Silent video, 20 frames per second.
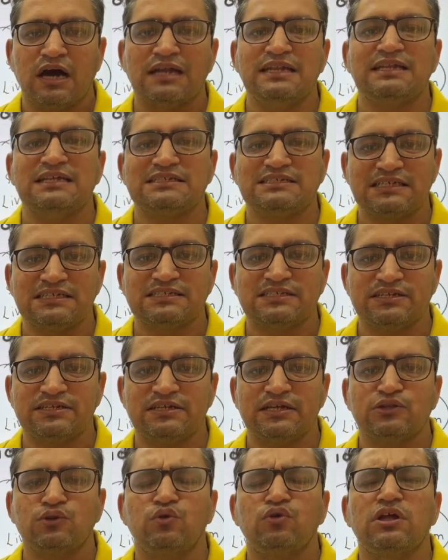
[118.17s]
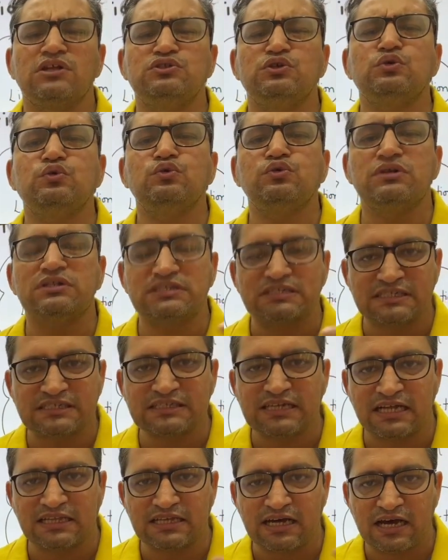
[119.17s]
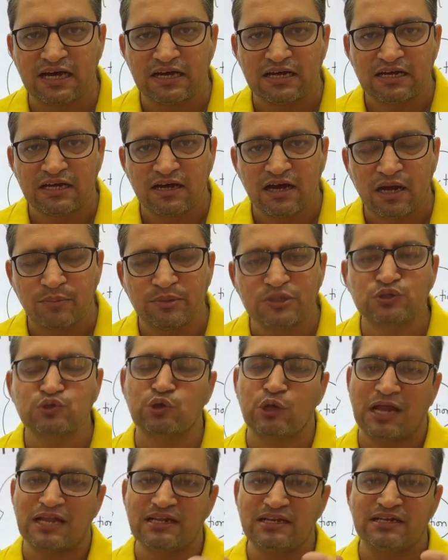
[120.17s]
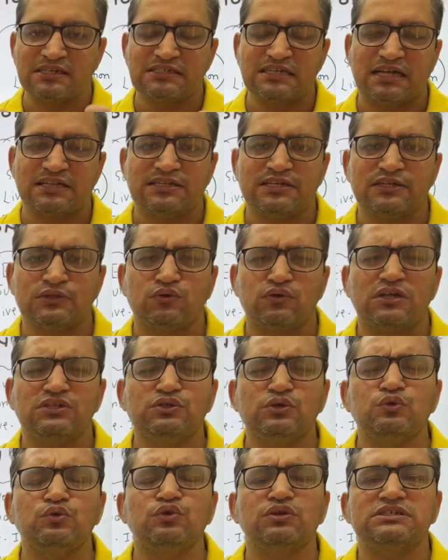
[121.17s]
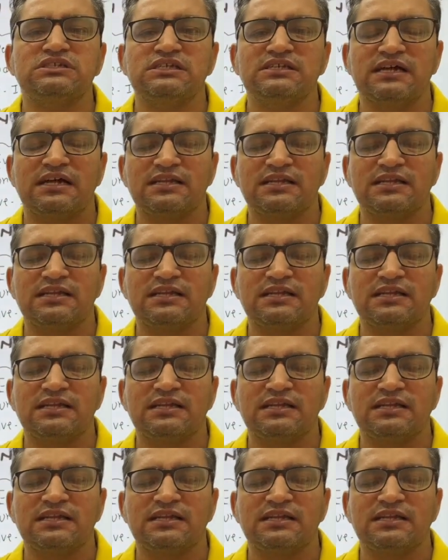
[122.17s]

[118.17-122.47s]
अननेसेसरी या थोड़ा ज़रूरत से ज़्यादा हमें सुनाने लग जाते हैं थोड़ा ज़रूरत से